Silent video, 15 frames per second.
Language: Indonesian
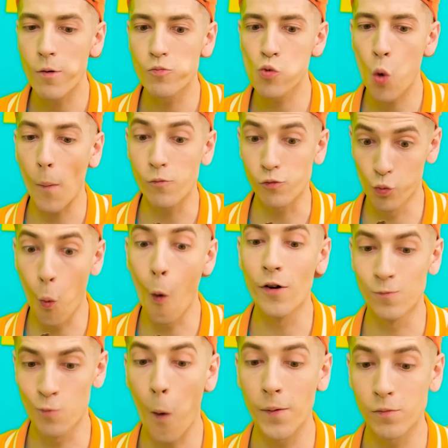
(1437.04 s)
Coklat.
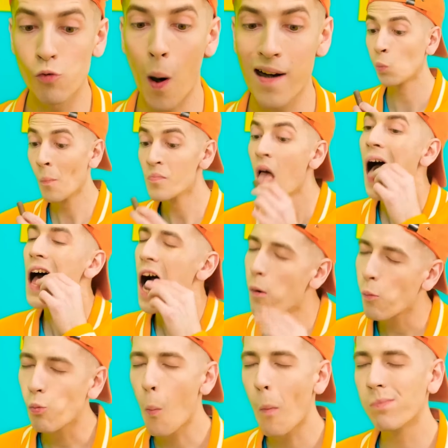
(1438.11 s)
Wah, ini keren
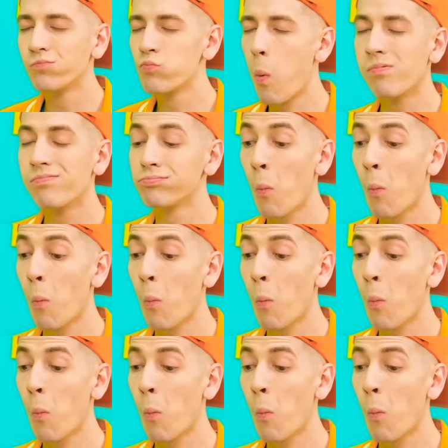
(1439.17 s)
banget. Hmm.